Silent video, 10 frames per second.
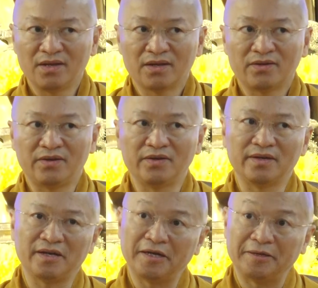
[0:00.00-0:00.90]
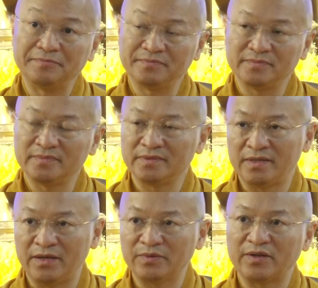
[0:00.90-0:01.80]
còn uh,
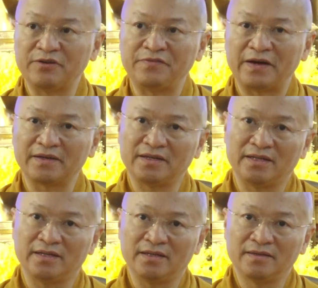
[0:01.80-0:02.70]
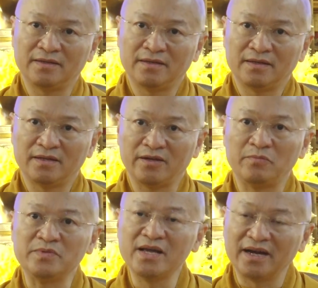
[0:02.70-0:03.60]
hiểu theo đạo Phật đó,
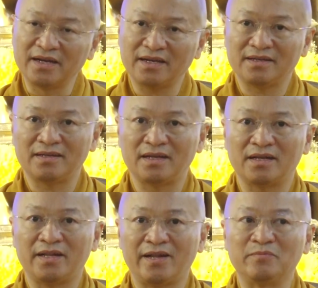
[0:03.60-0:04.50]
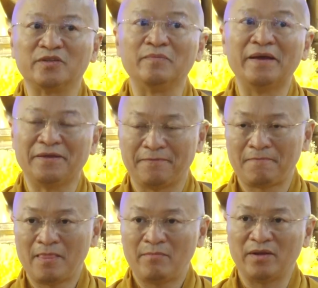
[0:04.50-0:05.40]
lòng nhân đó, là lòng từ bi
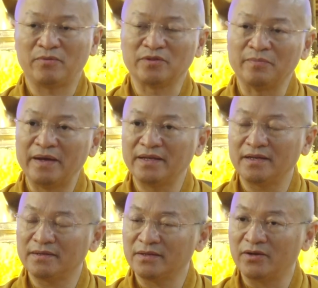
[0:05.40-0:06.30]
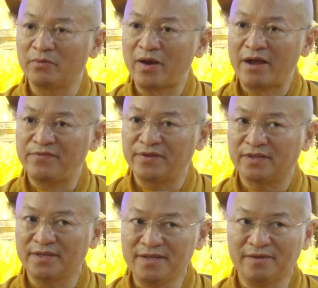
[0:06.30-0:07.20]
mà lòng từ bi đó nó gồm có hai phương
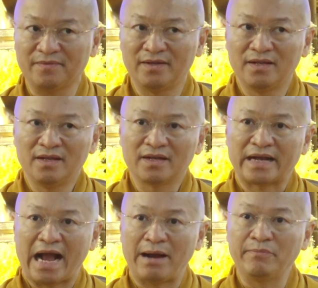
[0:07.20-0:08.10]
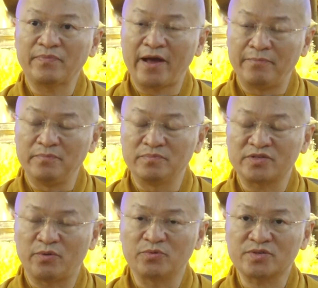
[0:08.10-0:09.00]
diện thứ nhất cảm thâm
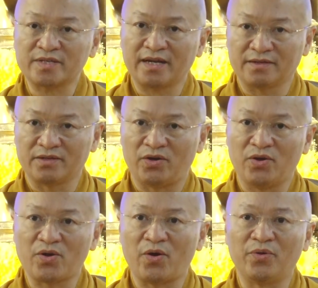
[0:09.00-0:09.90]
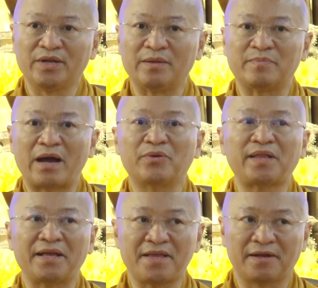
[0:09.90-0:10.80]
sâu sắc nỗi khổ niềm đau của
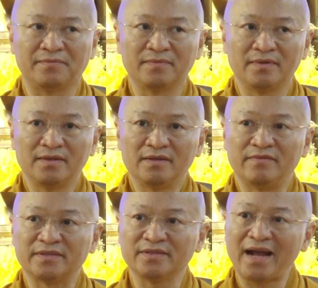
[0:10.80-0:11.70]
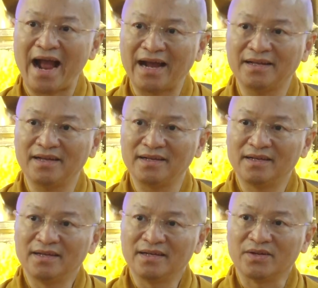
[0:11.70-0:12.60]
tha nhân và thứ hai đó
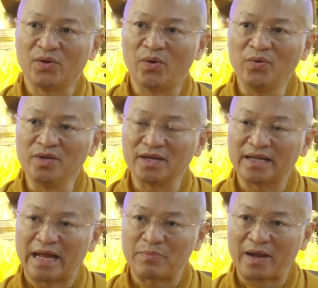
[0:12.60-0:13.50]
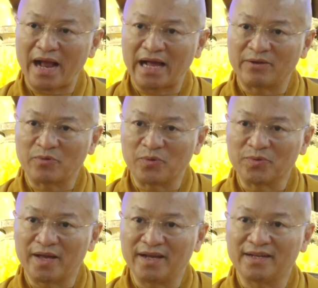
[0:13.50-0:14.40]
nỗ lực làm các hành động
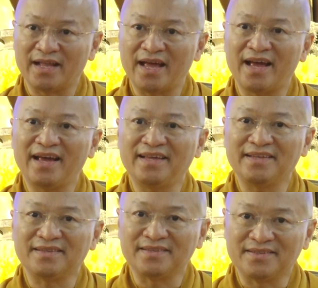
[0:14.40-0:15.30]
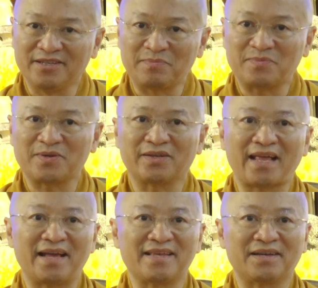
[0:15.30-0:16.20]
cụ thể để giúp cho
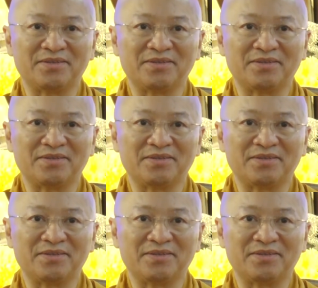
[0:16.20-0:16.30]
tha nhân